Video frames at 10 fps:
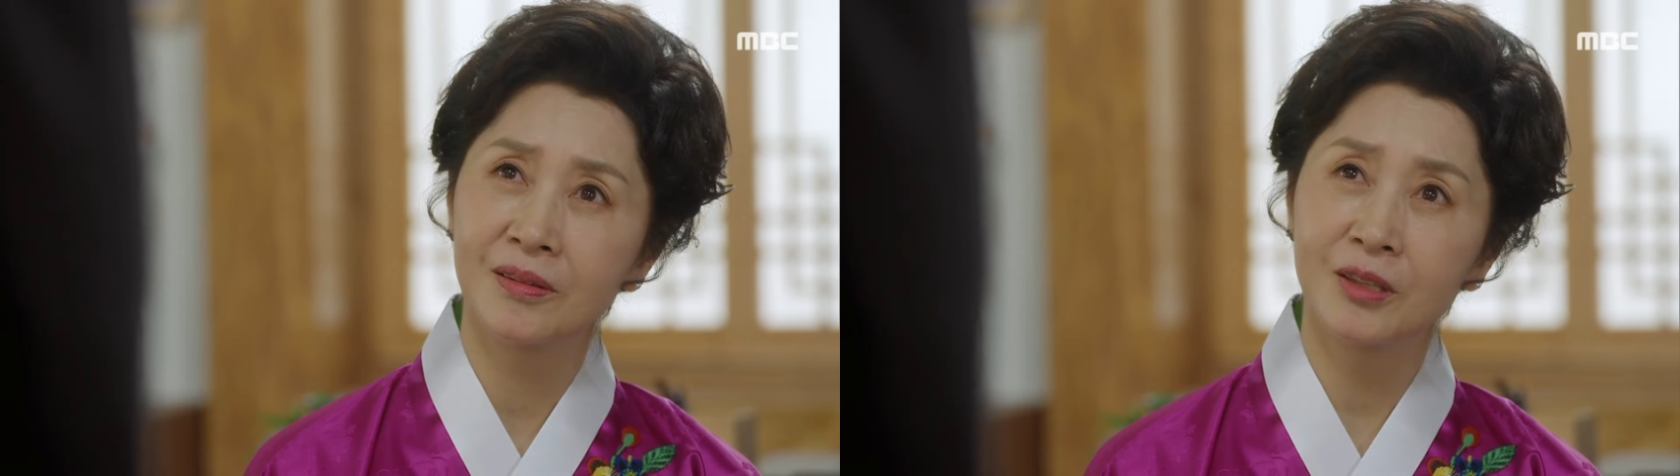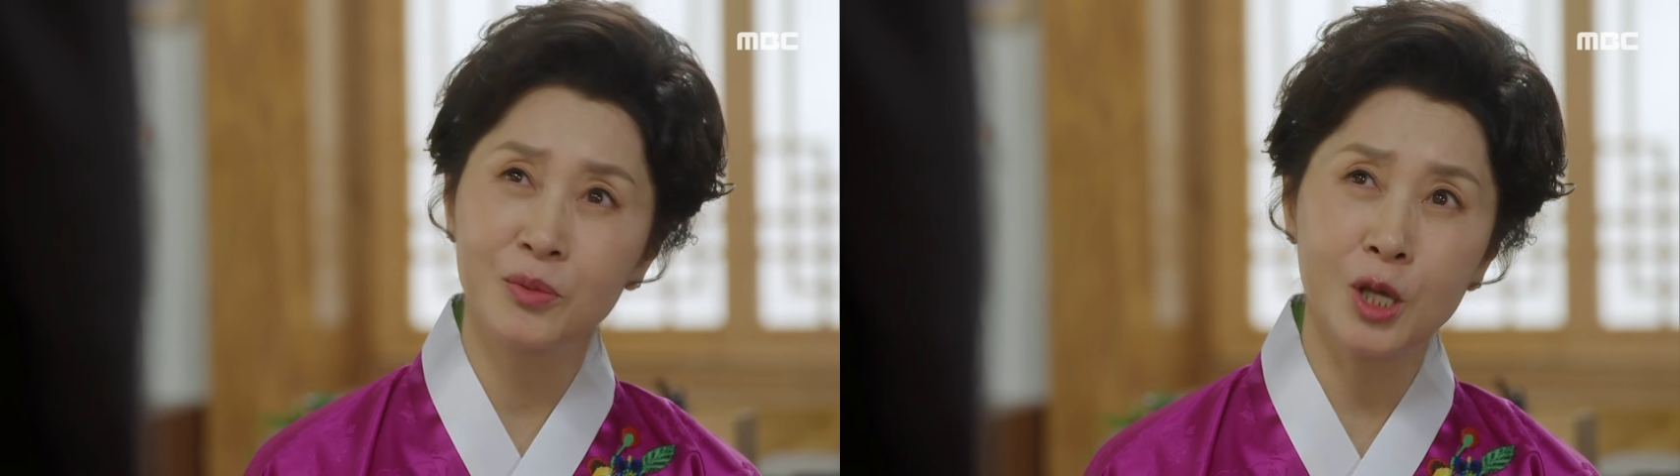
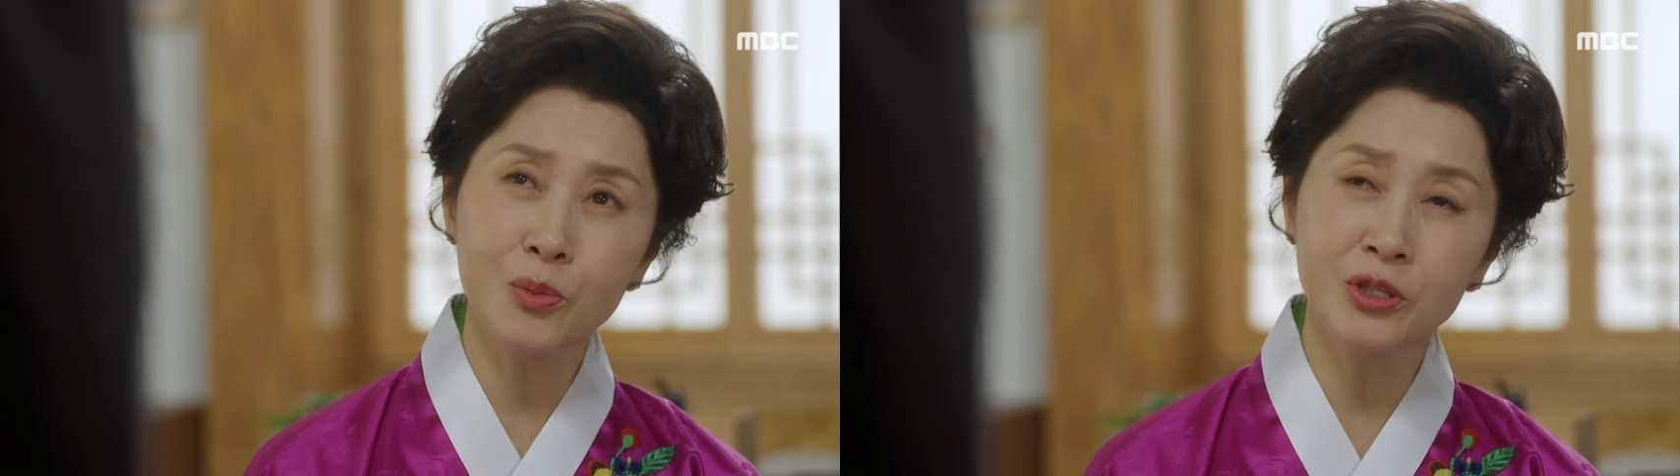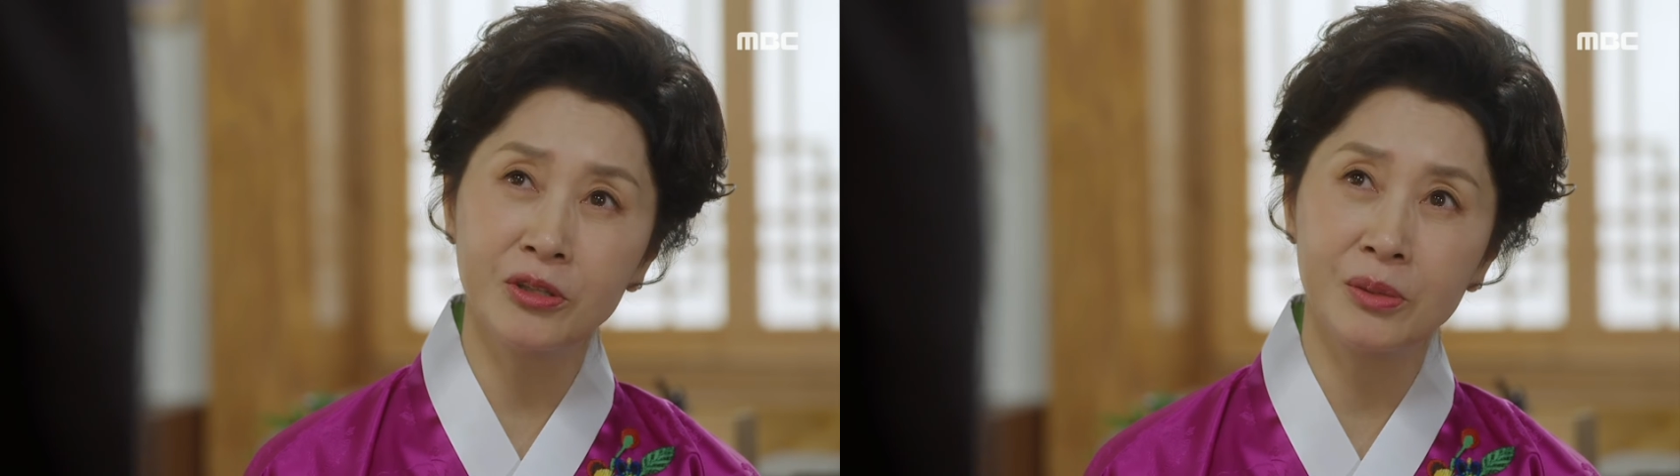그럼
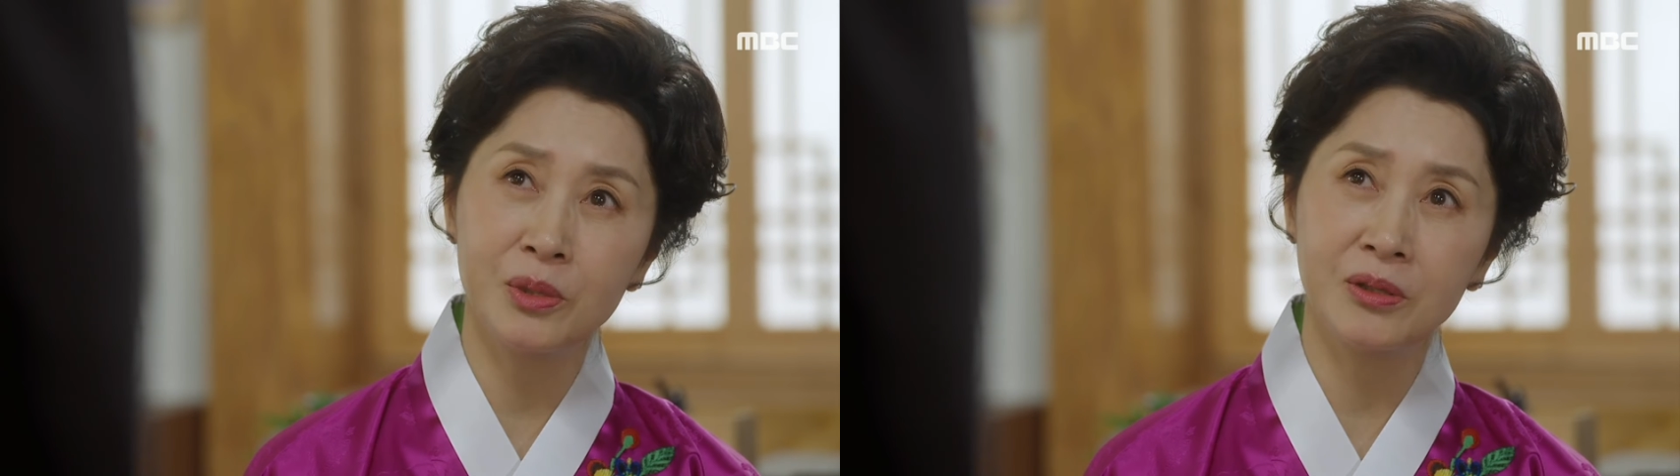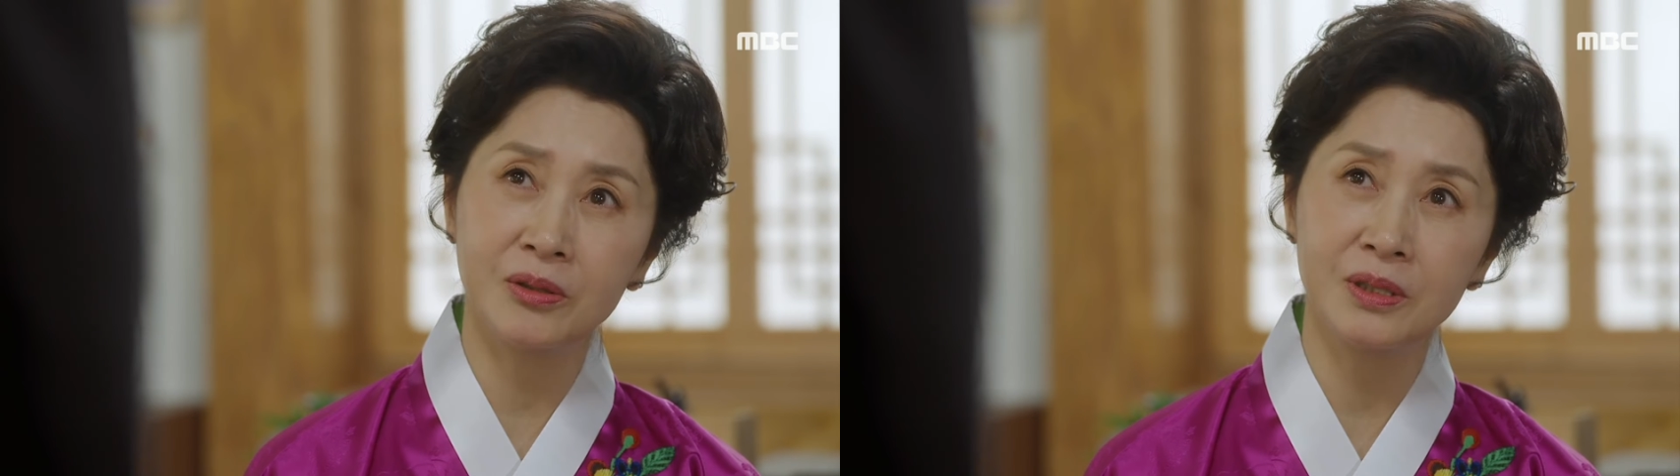서민경을
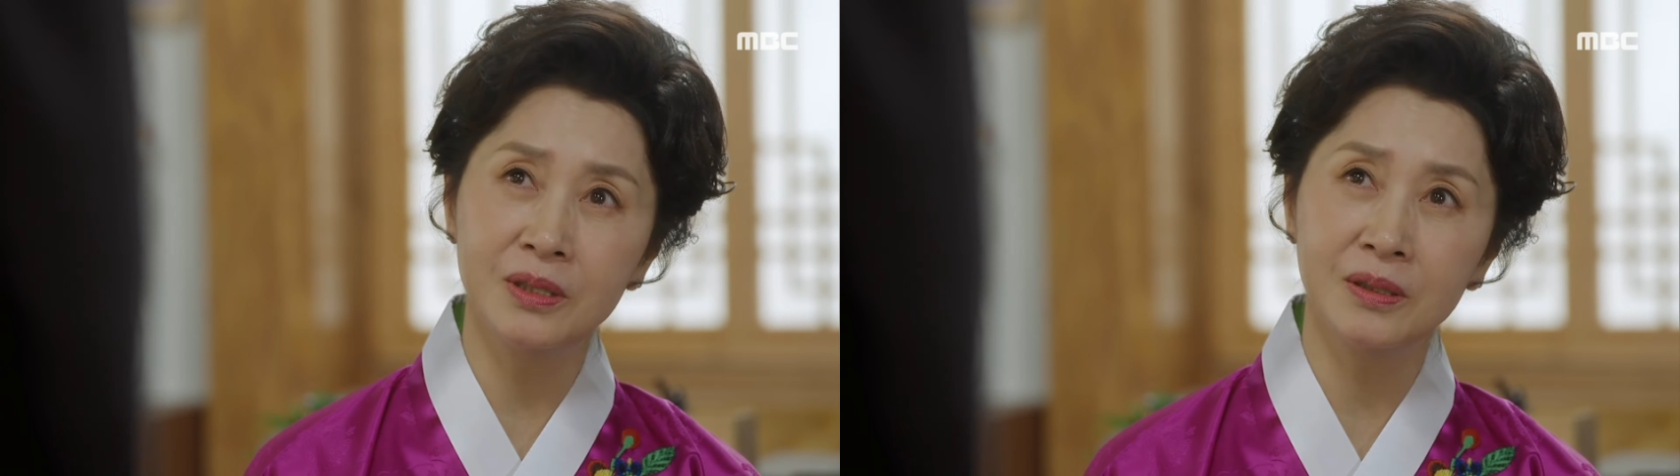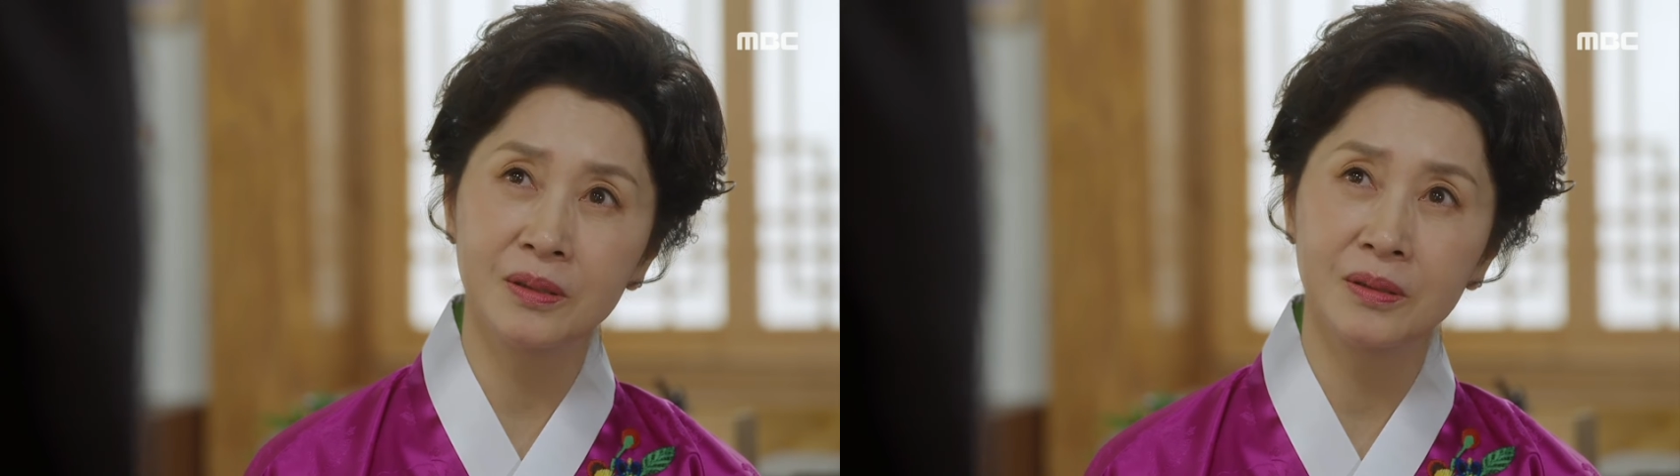밀
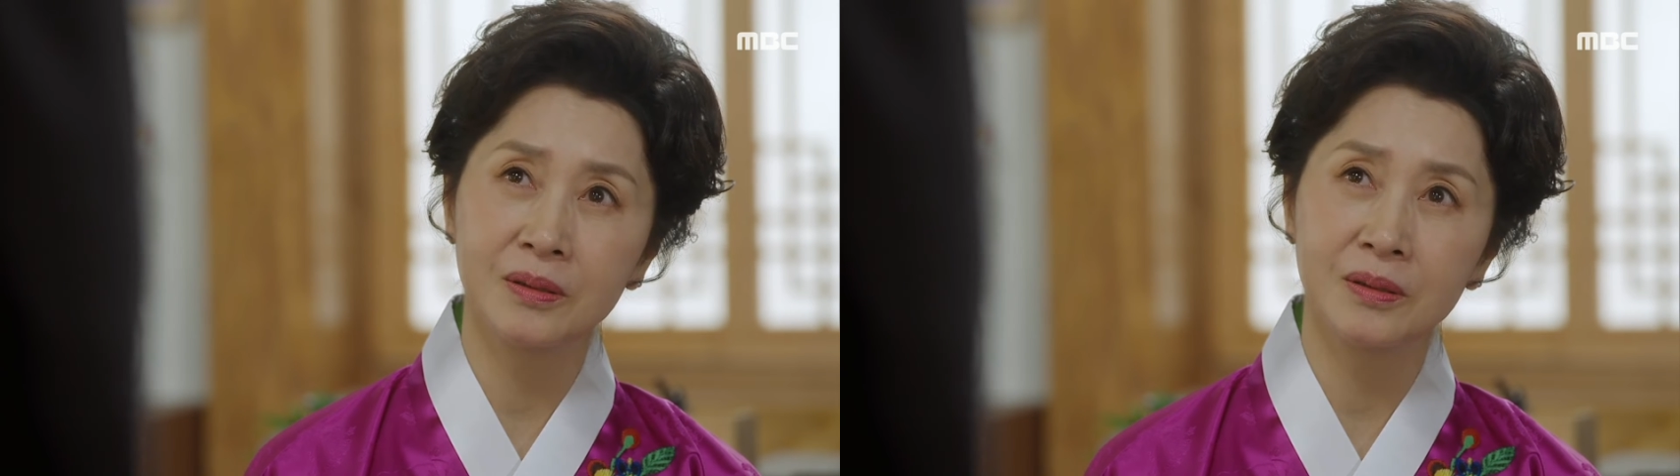거니?